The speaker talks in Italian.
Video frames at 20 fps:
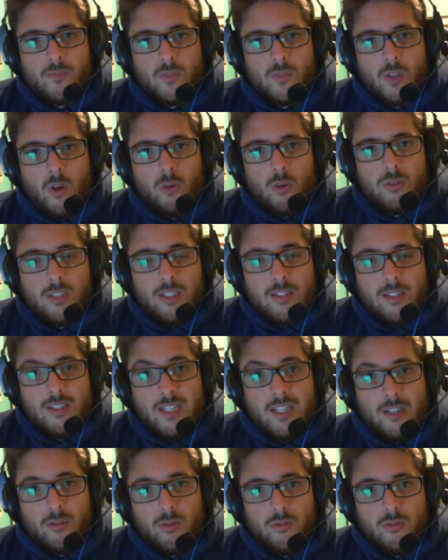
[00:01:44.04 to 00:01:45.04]
ho
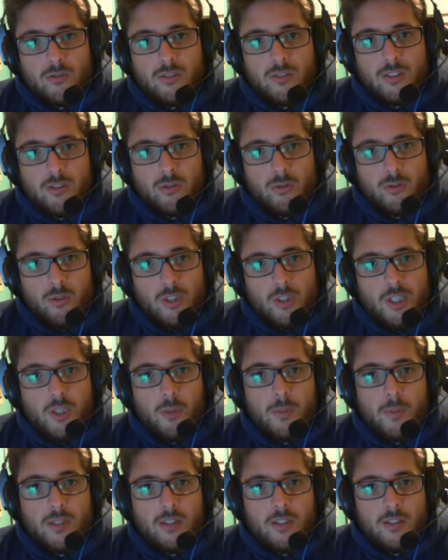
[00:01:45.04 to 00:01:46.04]
utilizzato stesso io
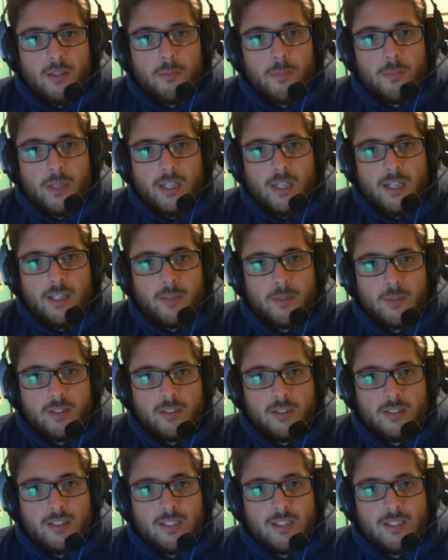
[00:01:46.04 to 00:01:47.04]
per imparare
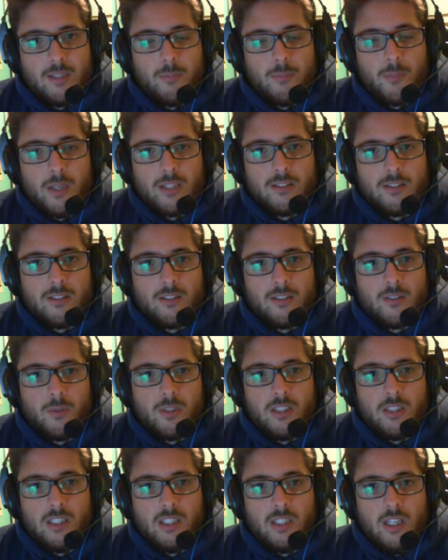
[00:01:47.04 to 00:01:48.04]
questi design pattern,
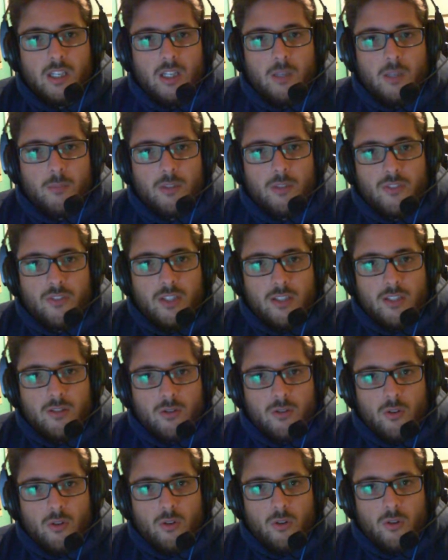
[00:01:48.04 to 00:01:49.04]
quindi
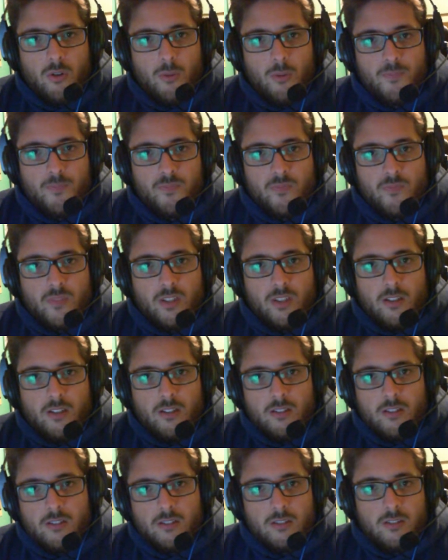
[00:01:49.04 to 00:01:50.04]
preferisco
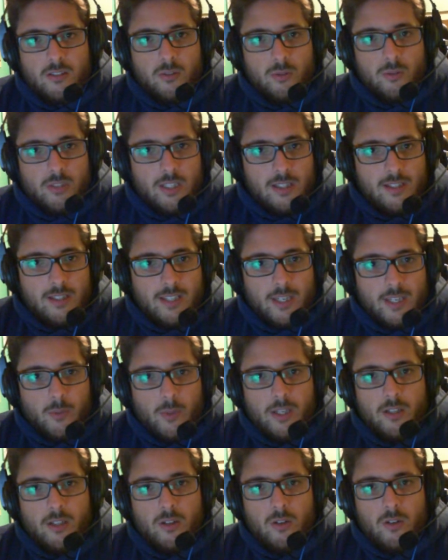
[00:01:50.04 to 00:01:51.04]
eh, utilizzare
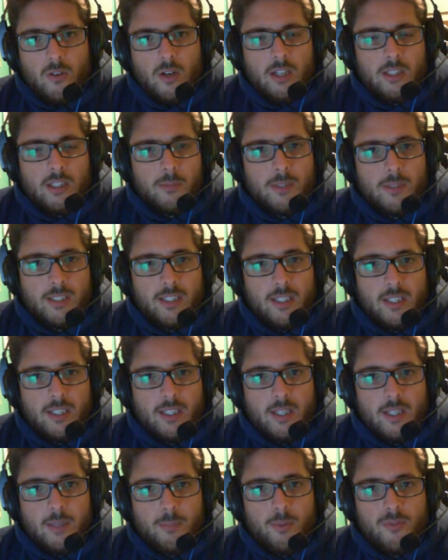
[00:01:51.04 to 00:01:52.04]
quello, anche perché
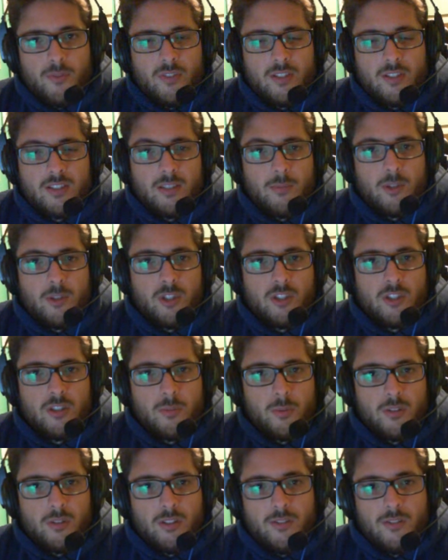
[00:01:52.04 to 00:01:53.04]
è più flessibile, ci si
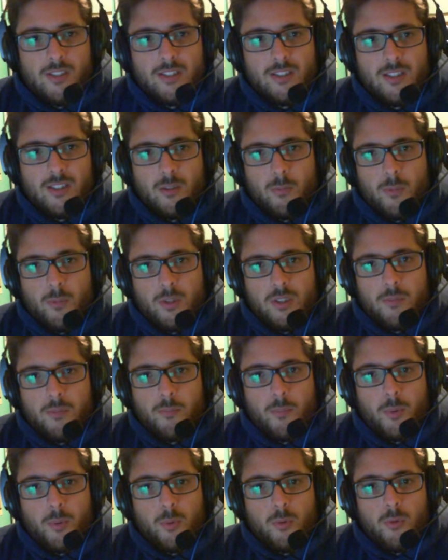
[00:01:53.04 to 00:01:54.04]
può divertire un po' di
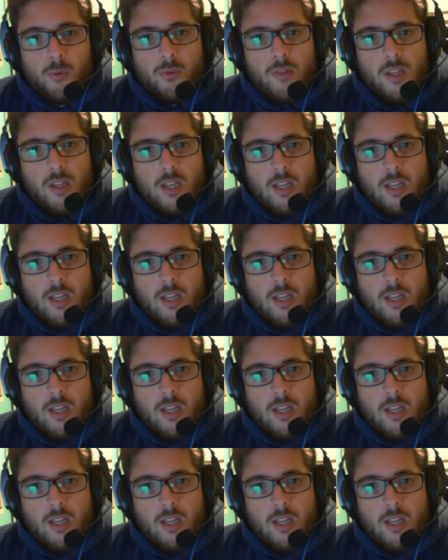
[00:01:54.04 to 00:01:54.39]
più.